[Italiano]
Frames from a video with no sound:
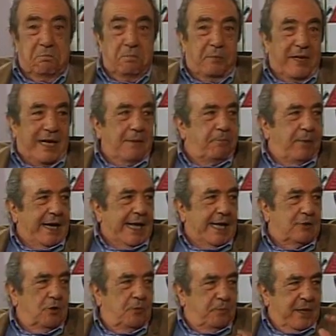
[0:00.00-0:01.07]

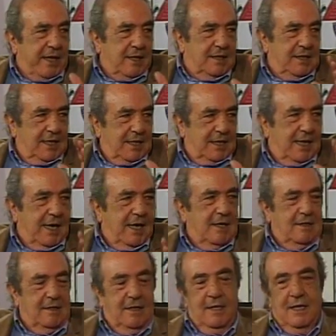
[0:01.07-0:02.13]
preparato per
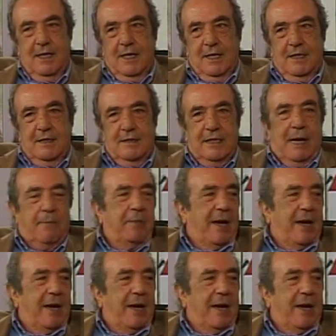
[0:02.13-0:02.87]
dire da